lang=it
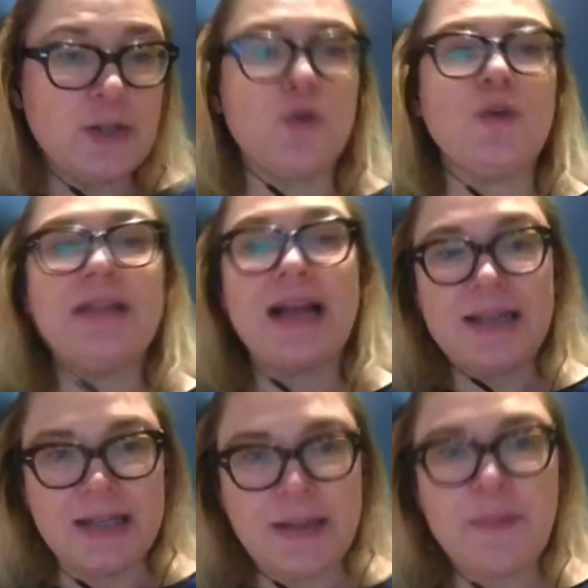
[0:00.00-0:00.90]
Sono
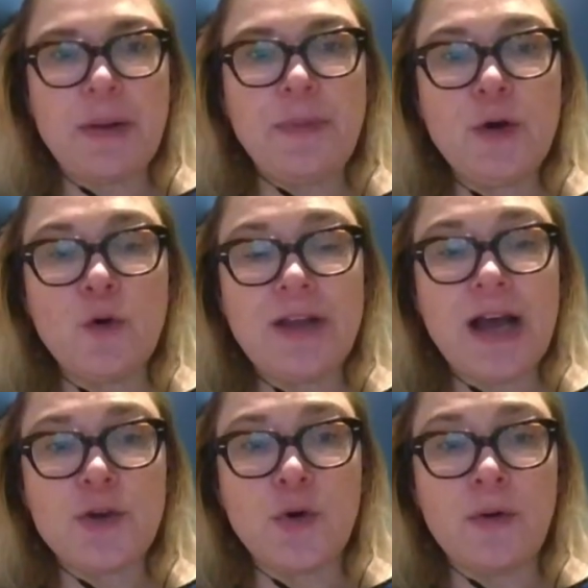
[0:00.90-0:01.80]
stati sempre il piccolo
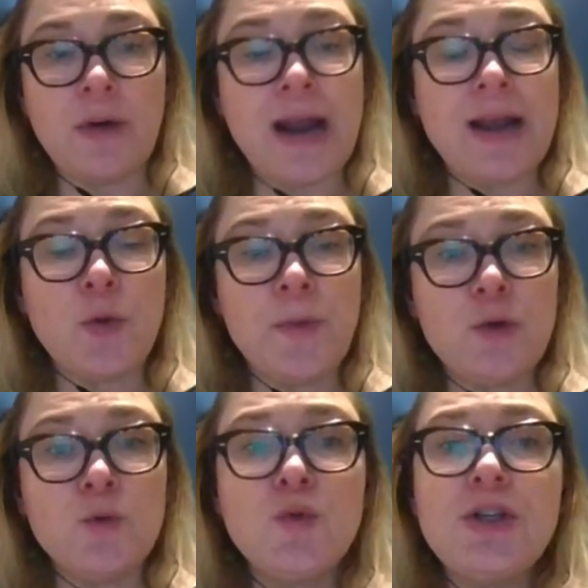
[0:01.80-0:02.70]
teatro con Anatomia
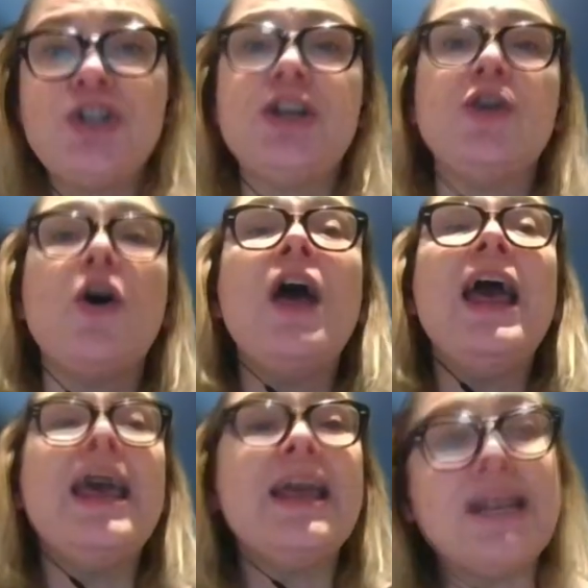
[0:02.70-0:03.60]
di un suicidio
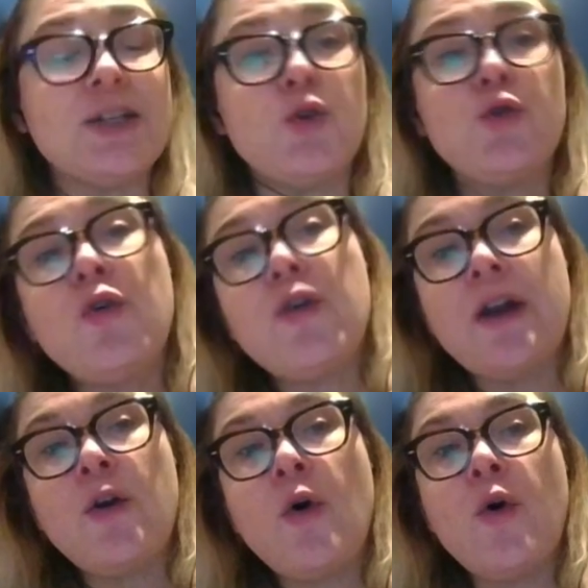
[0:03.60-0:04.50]
e adesso
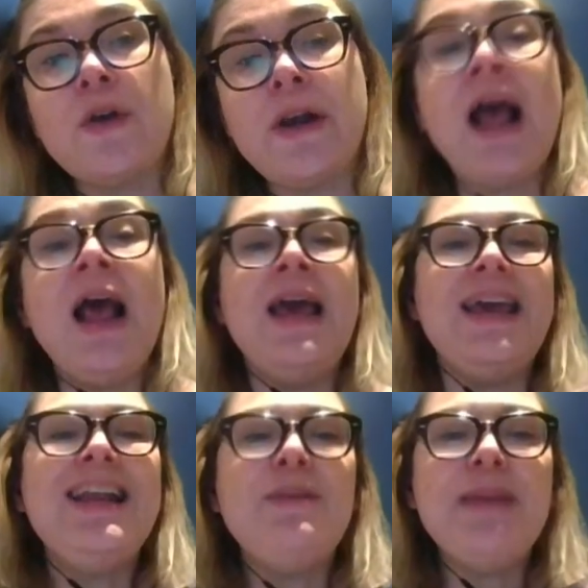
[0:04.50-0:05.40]
tornano con
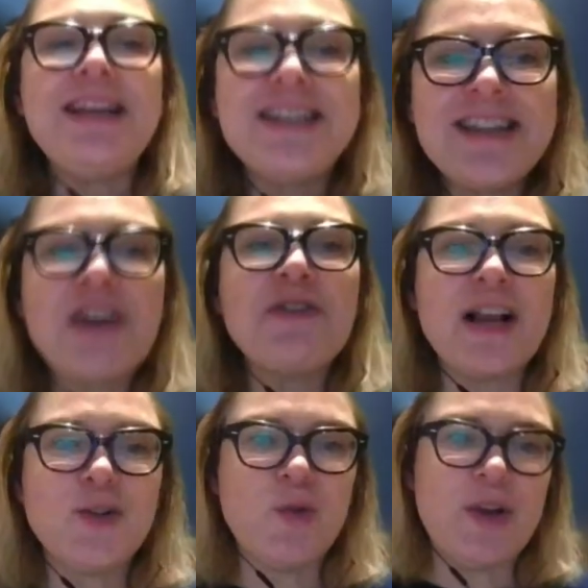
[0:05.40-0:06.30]
il Ministero
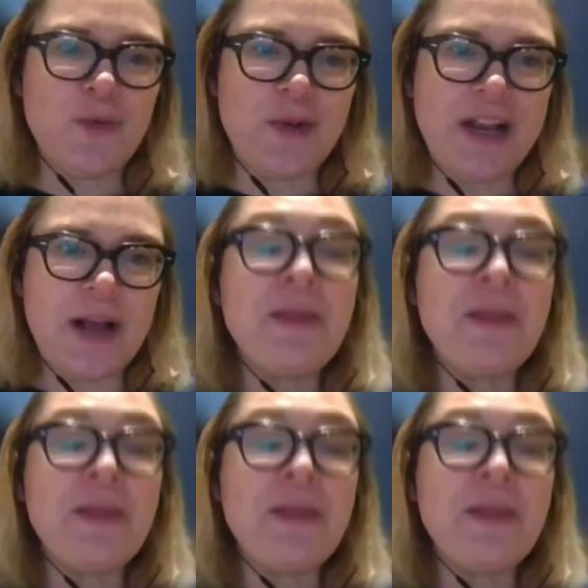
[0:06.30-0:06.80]
della Solitudine